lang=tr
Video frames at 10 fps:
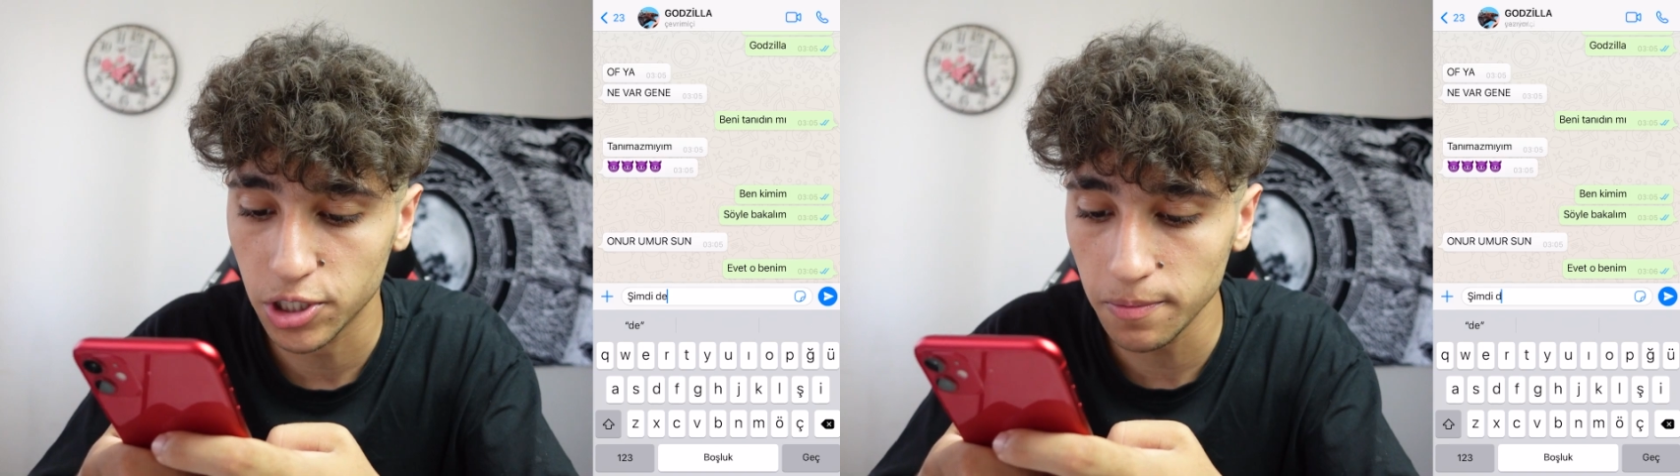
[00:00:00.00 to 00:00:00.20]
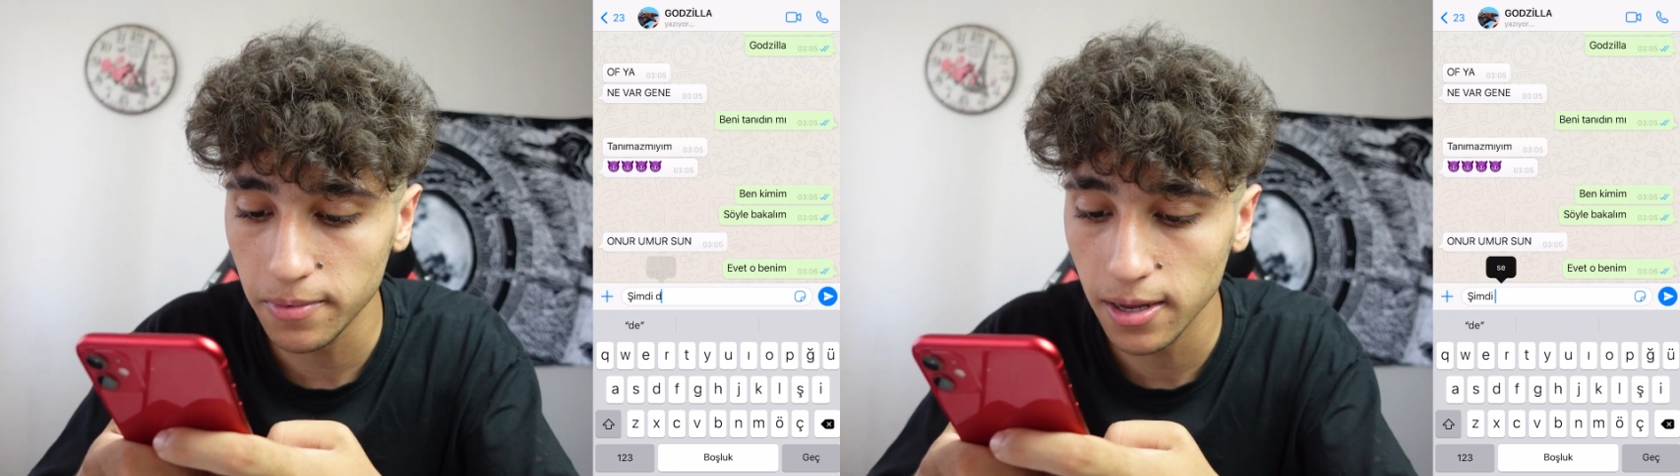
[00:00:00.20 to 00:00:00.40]

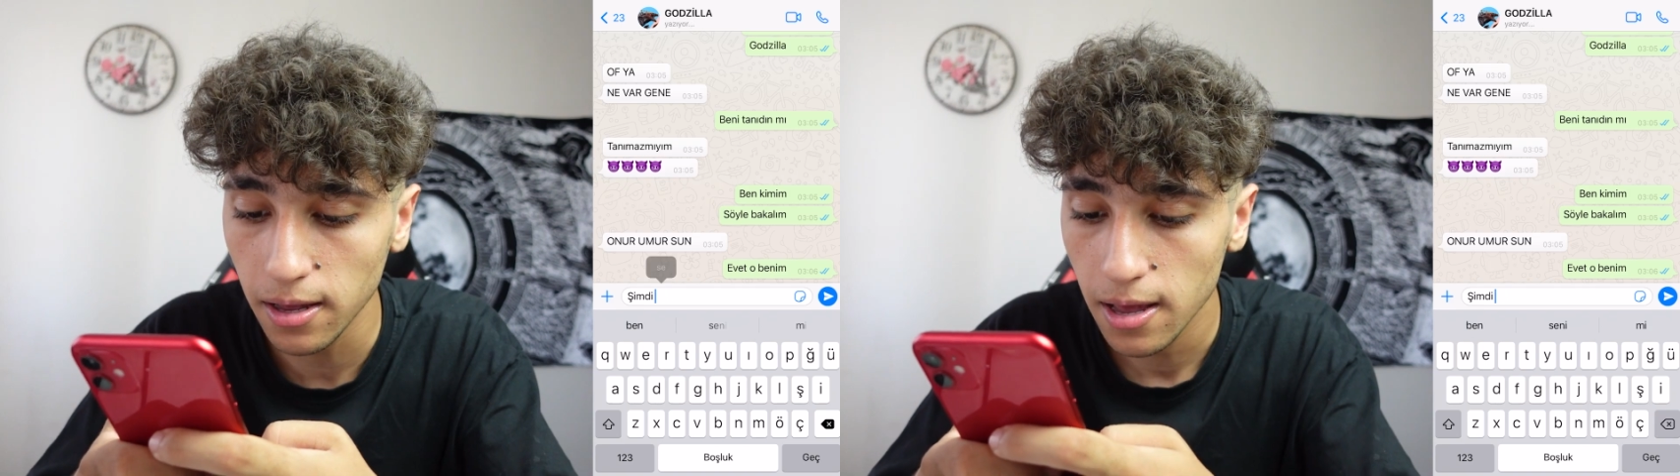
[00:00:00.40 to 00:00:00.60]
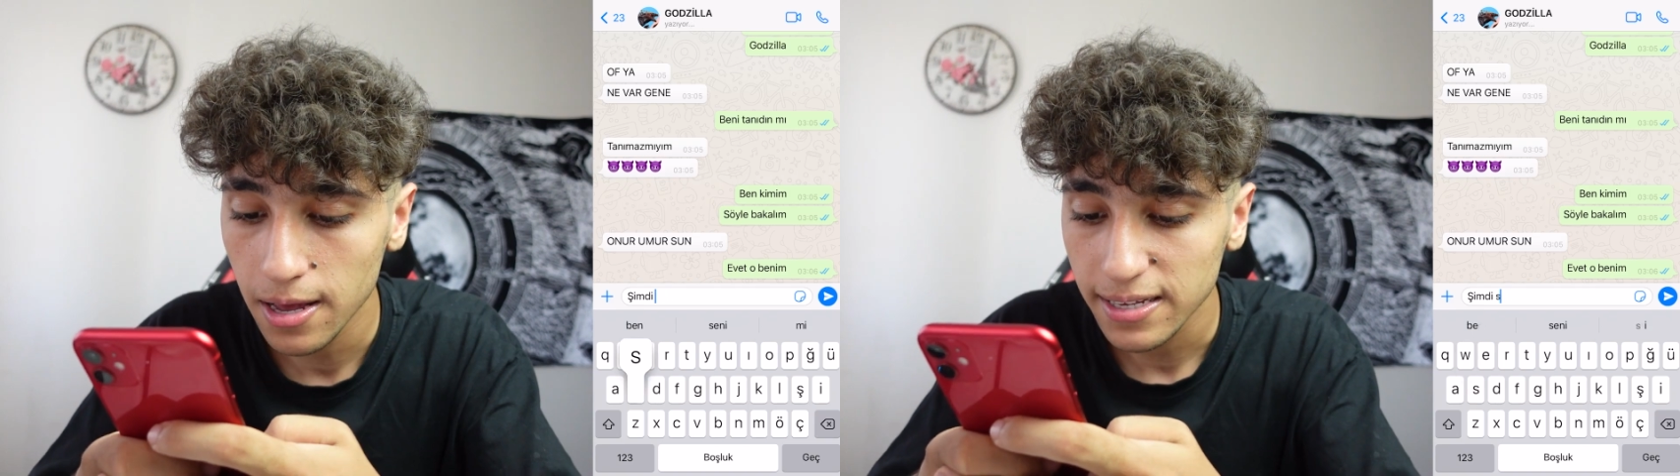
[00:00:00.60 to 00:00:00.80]

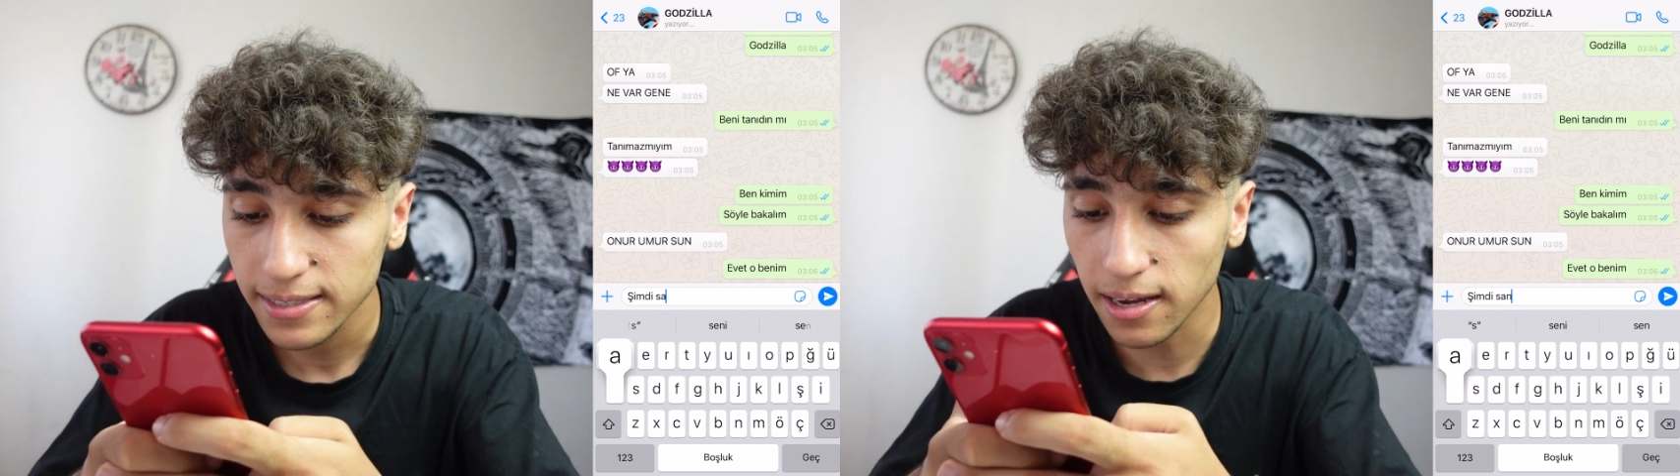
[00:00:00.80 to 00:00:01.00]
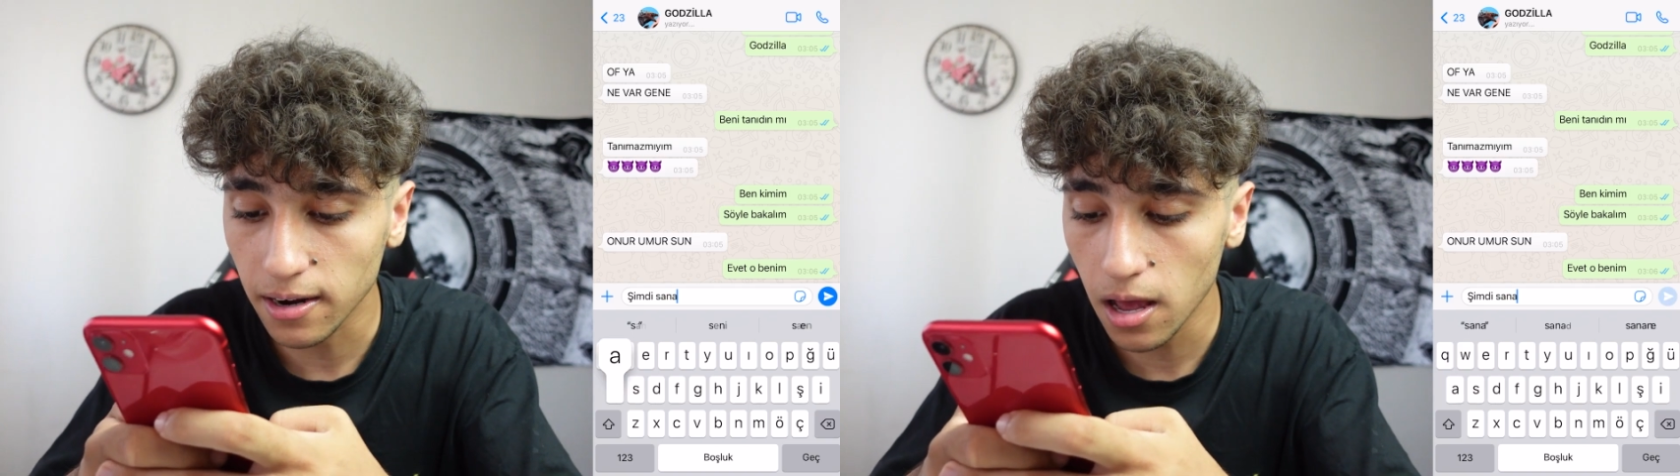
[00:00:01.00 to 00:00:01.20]
Şimdi
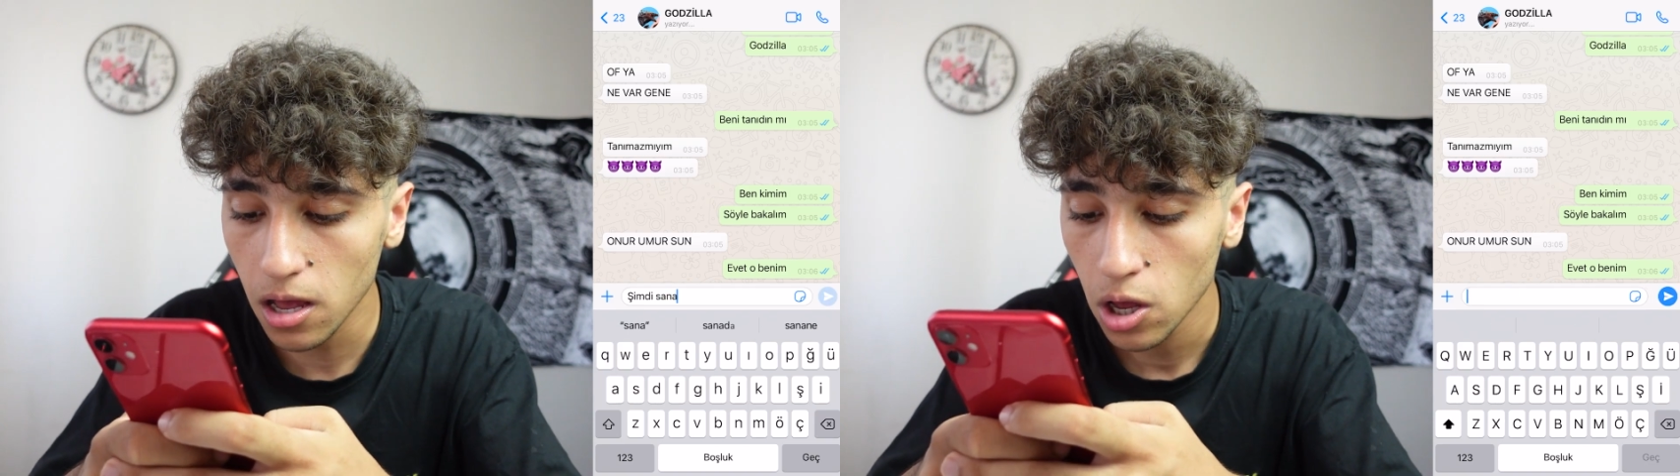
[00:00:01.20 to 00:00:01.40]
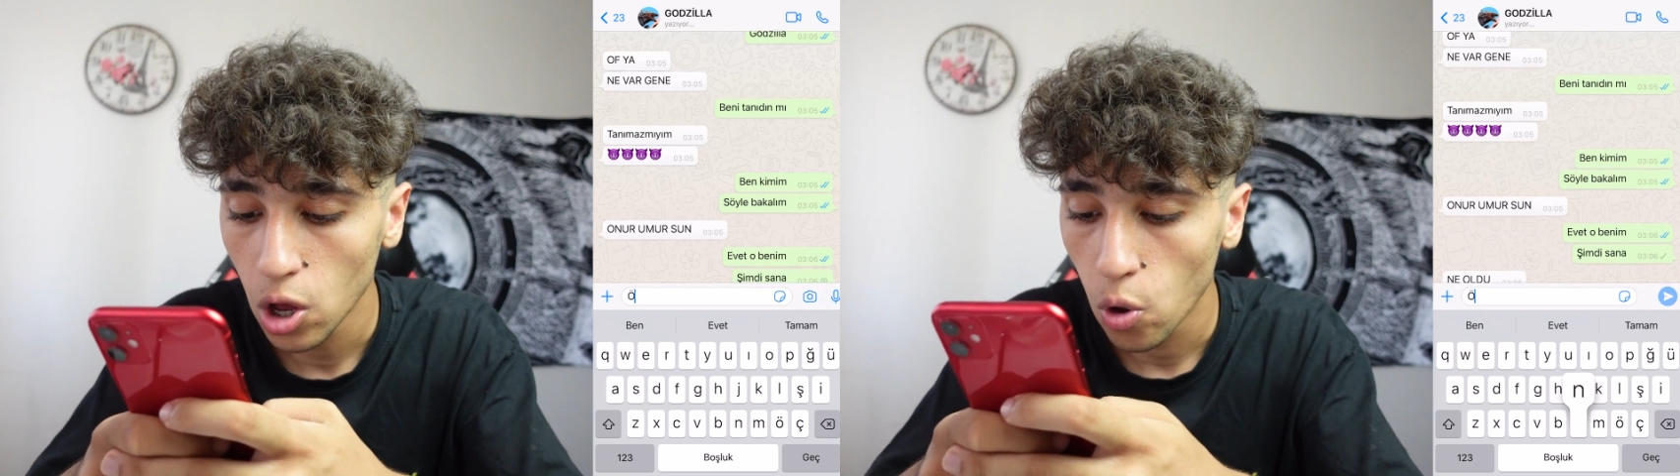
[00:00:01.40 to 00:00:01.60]
sana